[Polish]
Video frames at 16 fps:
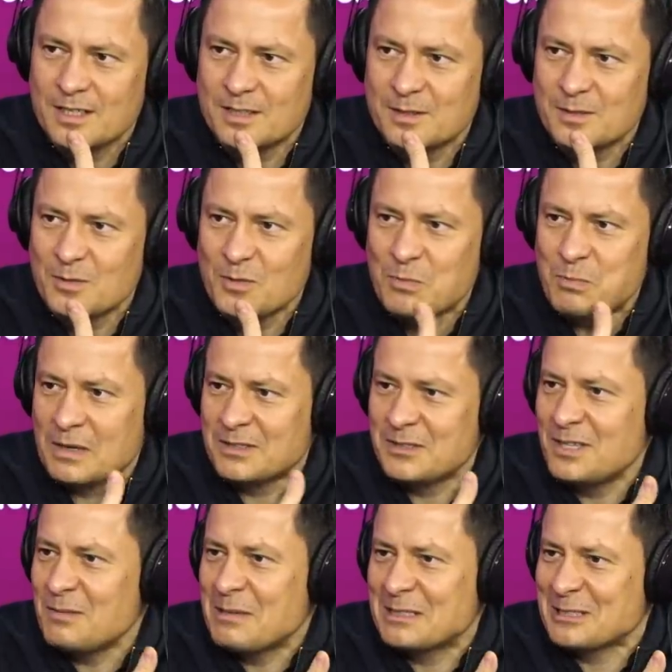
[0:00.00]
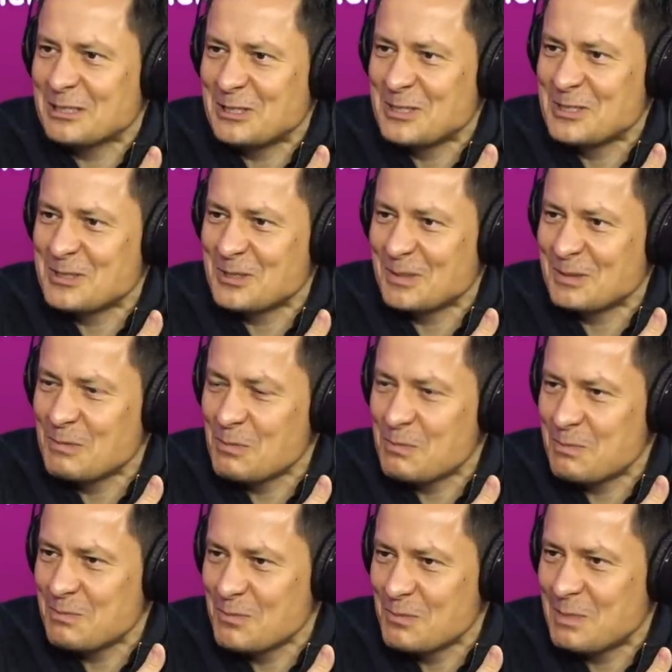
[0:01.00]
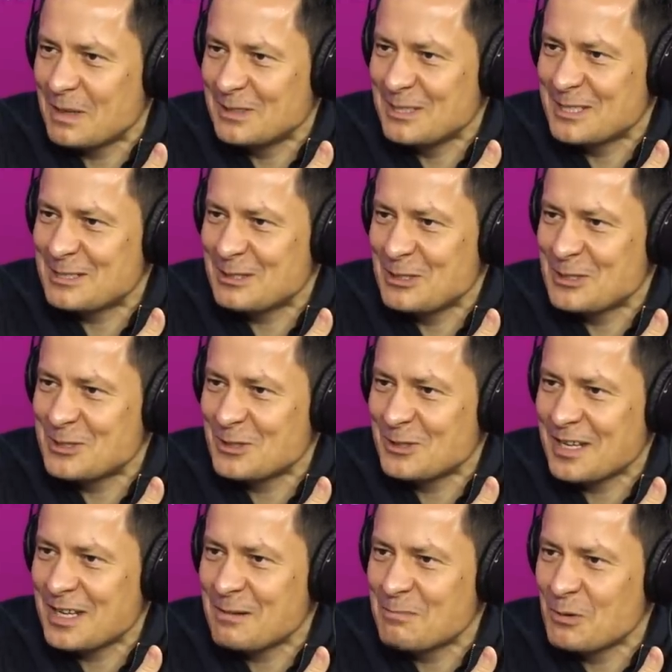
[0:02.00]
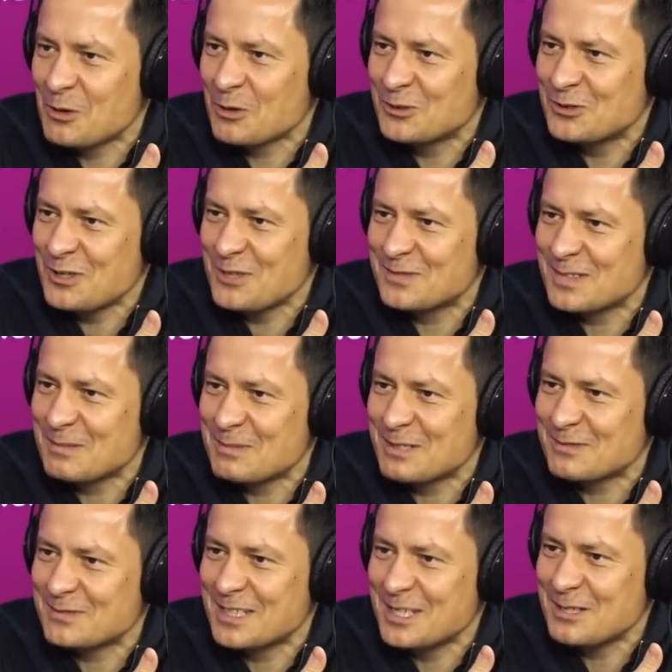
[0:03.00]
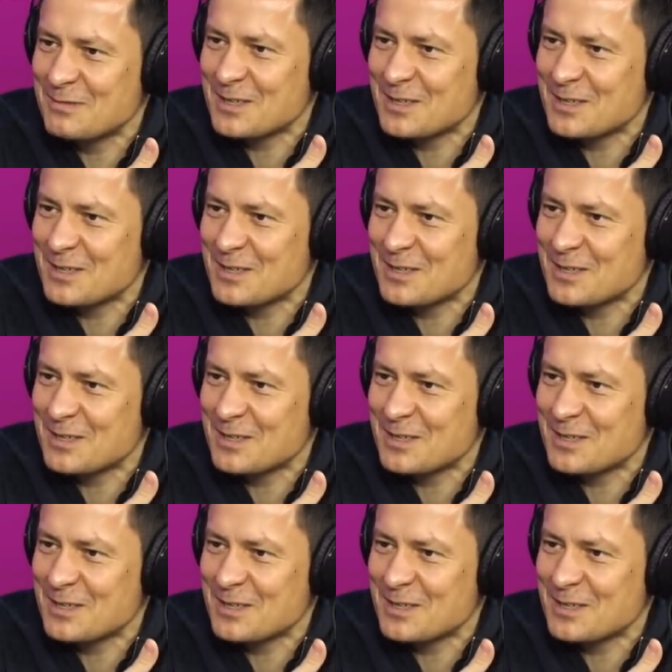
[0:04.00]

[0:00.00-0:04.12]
E, u Pani nie ma tej historii, bo u mm. Pani jest historia mokotowa, prawda? prawda?